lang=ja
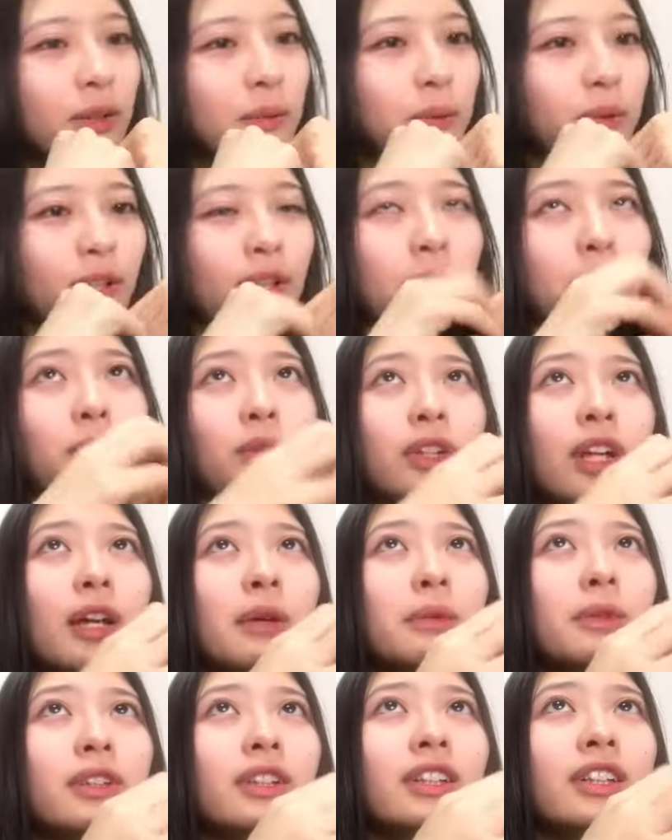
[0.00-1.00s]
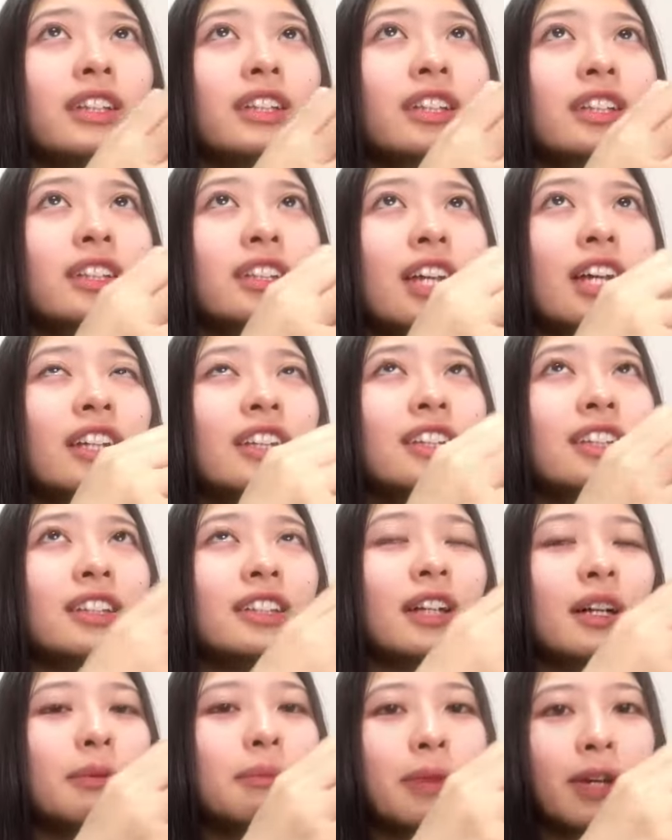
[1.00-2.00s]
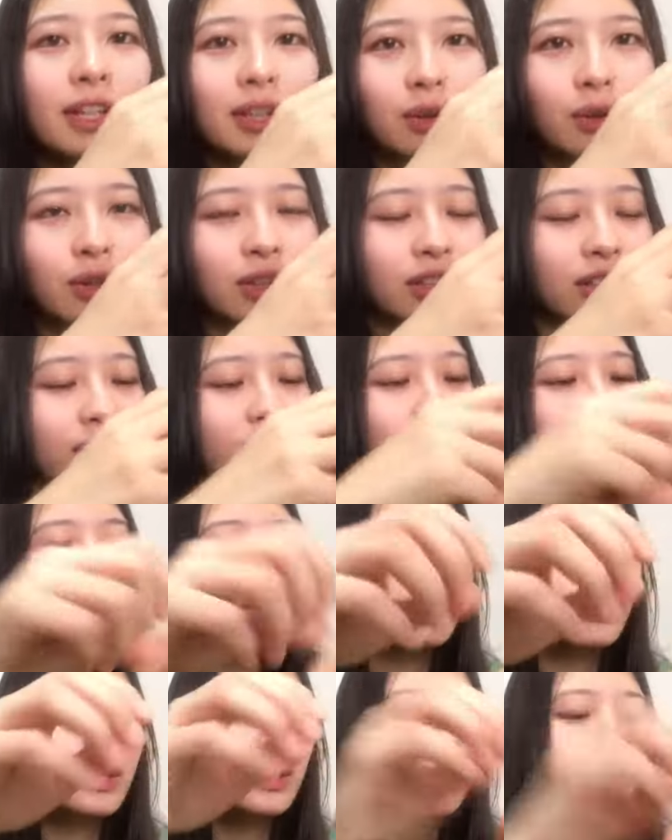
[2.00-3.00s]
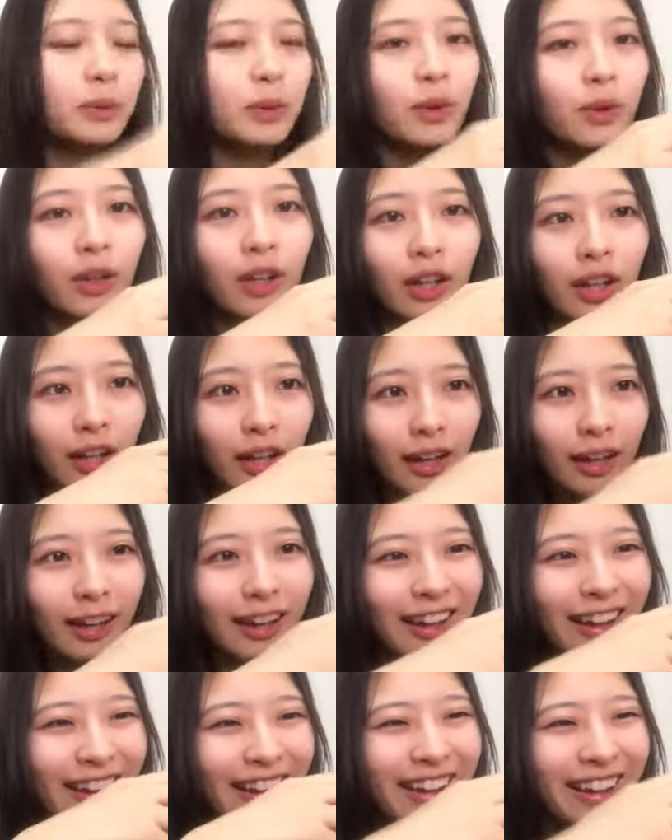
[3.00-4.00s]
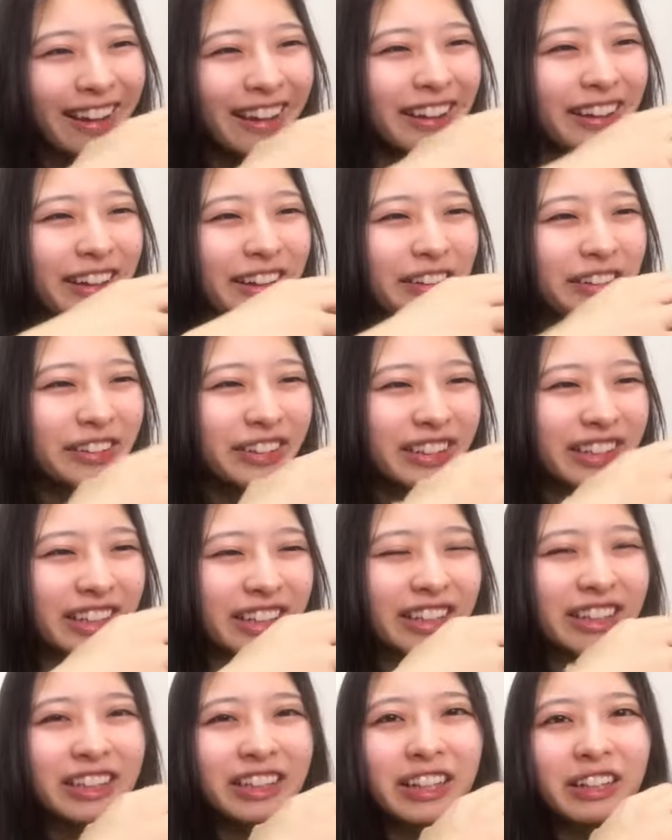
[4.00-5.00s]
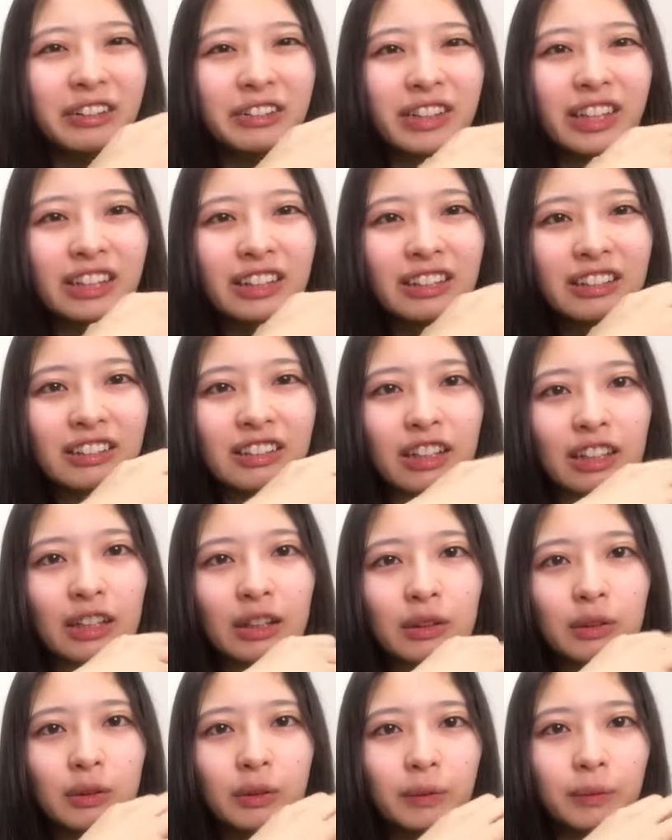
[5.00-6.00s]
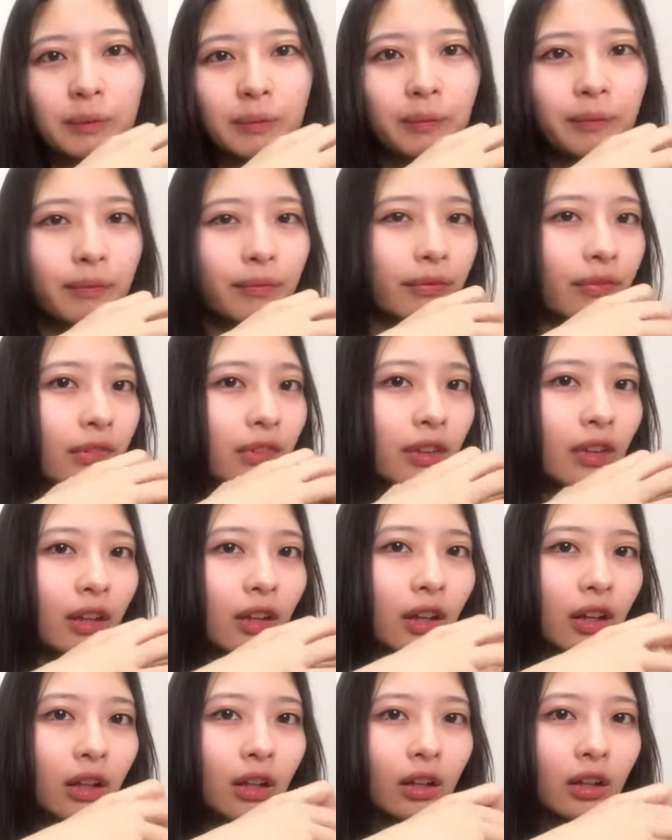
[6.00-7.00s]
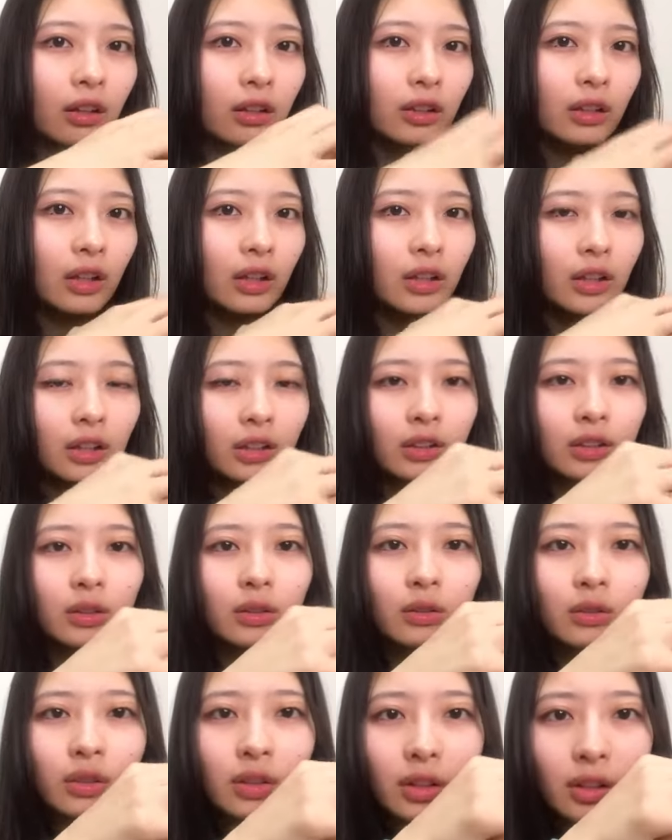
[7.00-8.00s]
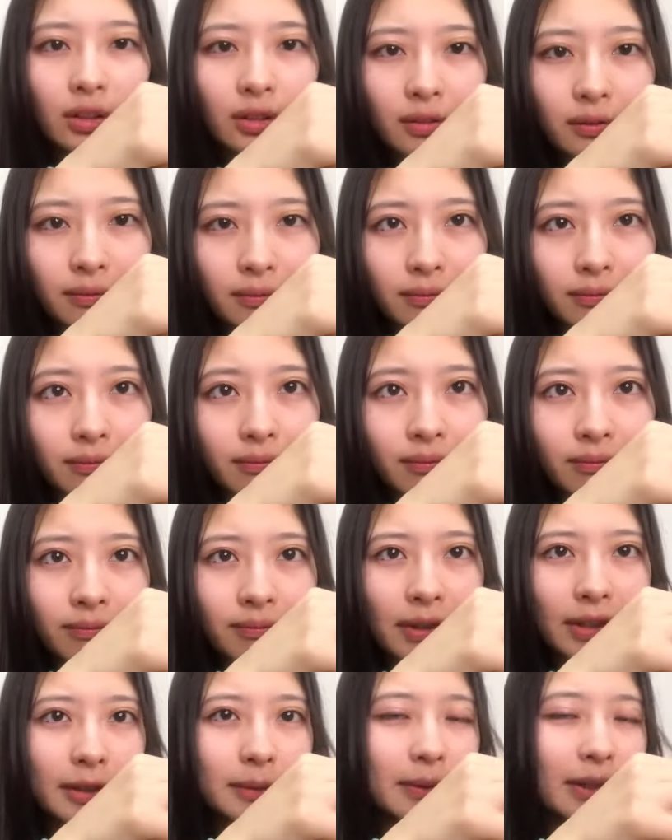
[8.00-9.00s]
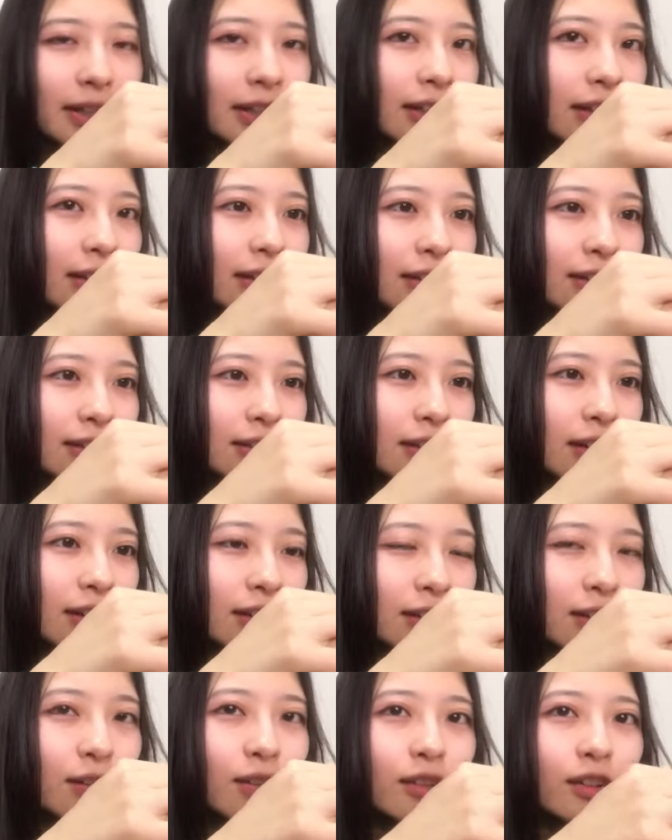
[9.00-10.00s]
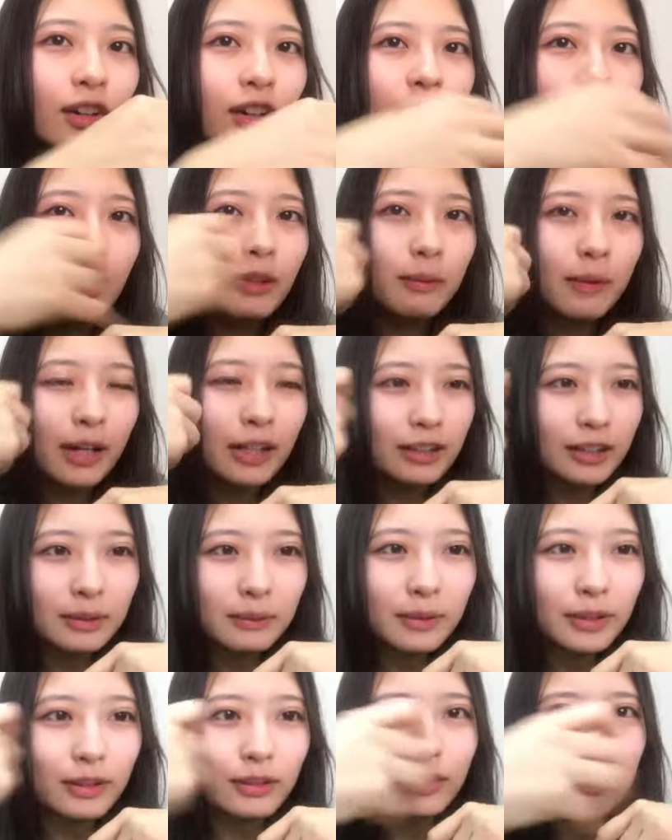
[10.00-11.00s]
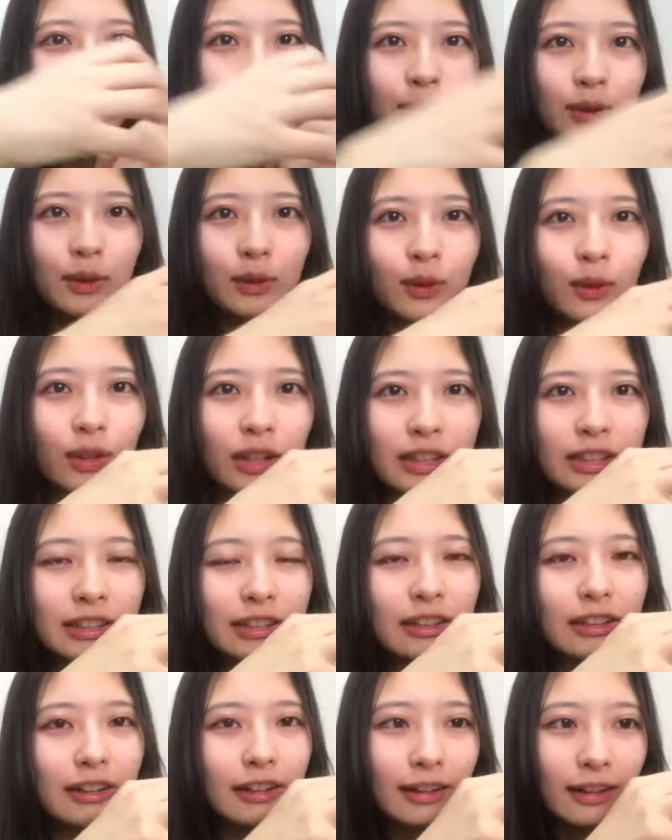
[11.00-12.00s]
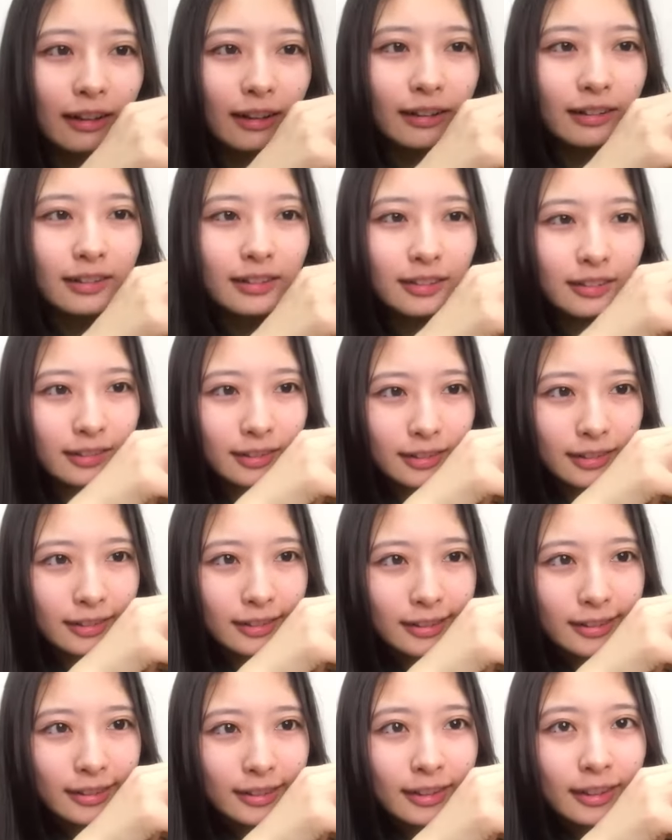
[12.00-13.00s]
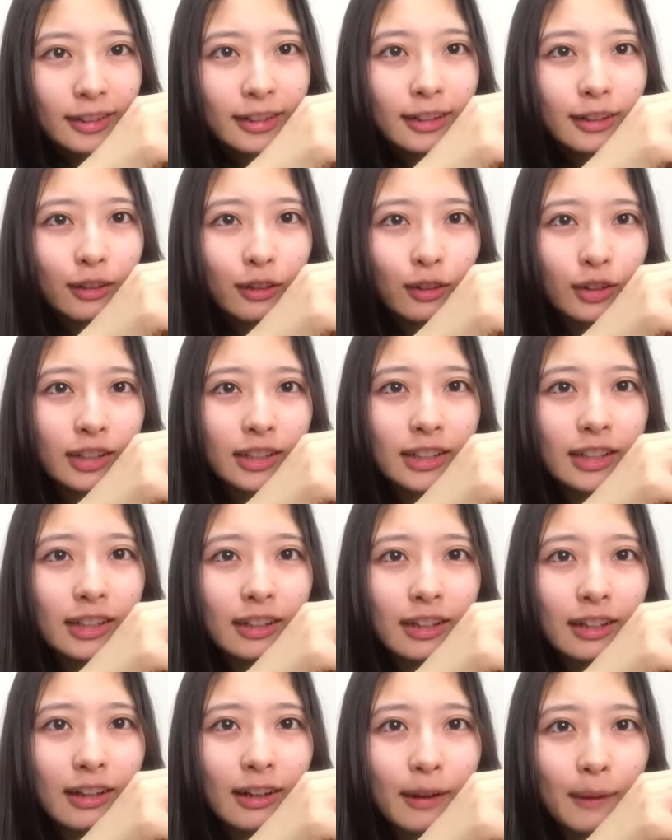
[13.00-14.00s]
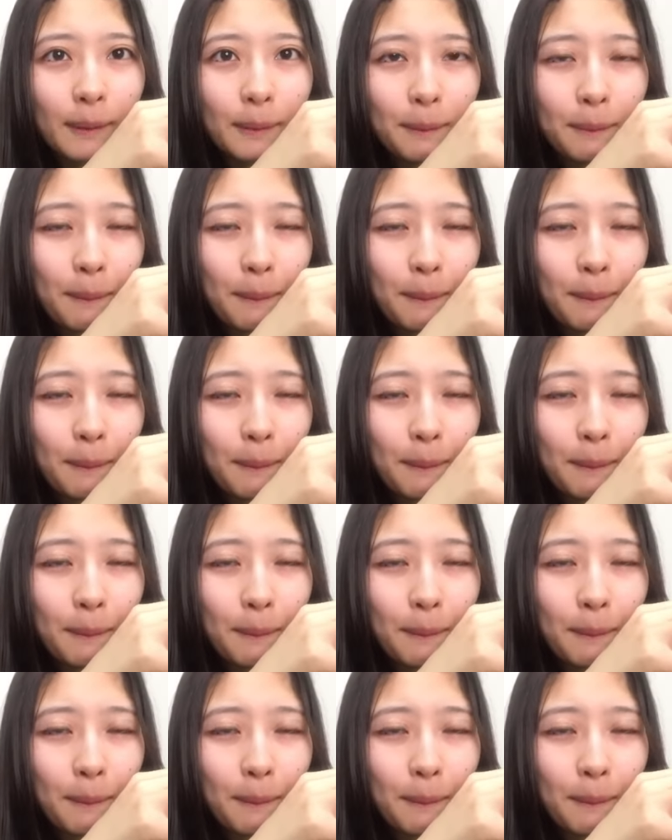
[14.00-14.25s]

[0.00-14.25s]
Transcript: でもねもうだいぶにさんじかんまえに起きてるんですよ私も起きてから結構経ってるんだけど、なんででしょうねまあでもあれなんですよ、今日今初めて口を動かしたから起きてから